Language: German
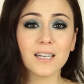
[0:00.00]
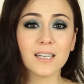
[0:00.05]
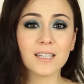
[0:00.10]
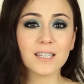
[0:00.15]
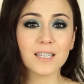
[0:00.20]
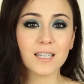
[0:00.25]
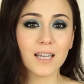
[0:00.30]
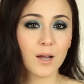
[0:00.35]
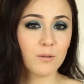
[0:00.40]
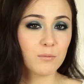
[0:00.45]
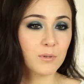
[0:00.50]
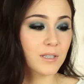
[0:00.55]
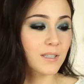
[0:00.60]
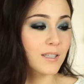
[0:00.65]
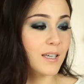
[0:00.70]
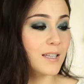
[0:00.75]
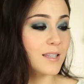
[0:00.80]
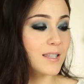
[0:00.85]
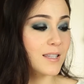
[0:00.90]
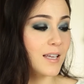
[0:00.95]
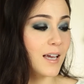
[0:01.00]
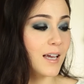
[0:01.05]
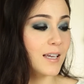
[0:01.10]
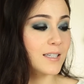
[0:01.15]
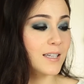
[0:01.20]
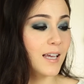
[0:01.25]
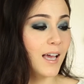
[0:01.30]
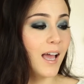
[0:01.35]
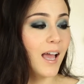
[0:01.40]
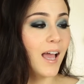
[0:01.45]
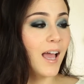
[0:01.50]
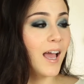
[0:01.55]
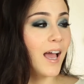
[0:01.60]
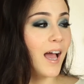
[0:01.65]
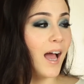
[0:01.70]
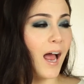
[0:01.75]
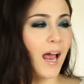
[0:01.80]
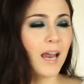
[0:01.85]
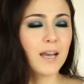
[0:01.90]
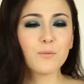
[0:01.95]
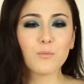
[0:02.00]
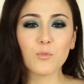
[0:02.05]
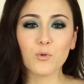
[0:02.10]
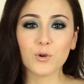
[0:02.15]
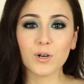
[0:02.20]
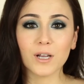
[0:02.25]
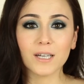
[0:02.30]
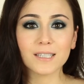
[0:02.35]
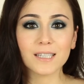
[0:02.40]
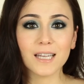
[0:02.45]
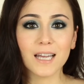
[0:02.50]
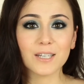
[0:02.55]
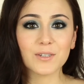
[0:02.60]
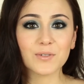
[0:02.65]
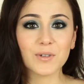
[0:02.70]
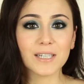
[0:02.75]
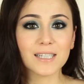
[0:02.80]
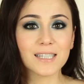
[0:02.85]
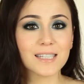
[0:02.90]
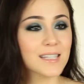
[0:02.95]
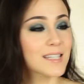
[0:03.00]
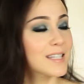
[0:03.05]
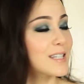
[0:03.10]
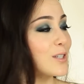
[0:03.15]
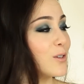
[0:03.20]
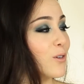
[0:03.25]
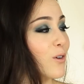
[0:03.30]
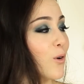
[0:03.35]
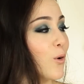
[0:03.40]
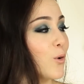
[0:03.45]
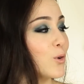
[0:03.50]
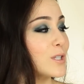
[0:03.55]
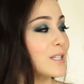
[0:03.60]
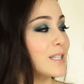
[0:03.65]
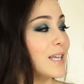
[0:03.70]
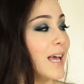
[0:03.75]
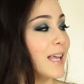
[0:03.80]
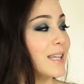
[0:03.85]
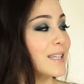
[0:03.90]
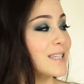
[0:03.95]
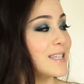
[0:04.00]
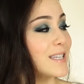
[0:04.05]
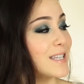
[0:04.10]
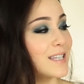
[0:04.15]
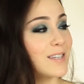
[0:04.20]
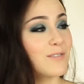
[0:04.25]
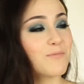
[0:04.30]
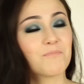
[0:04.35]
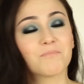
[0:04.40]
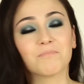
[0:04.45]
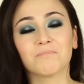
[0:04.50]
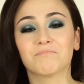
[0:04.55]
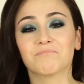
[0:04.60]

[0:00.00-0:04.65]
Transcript: Deswegen habe ich jetzt seit einem Monat etwa dieses Rosens